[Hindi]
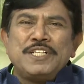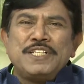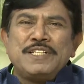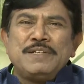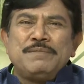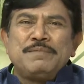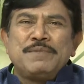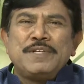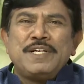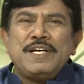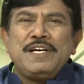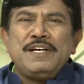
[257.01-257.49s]

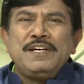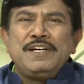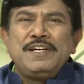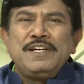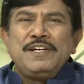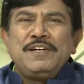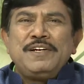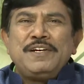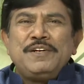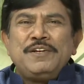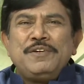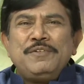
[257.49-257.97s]
क्षमता
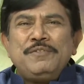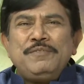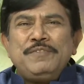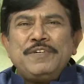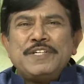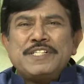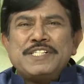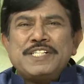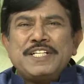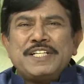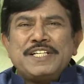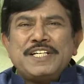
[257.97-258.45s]

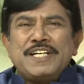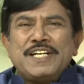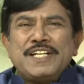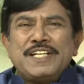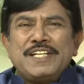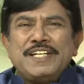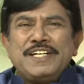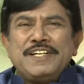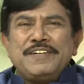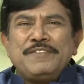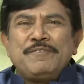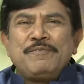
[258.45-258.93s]
विकसित
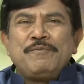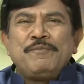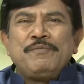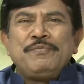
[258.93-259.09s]
करते हैं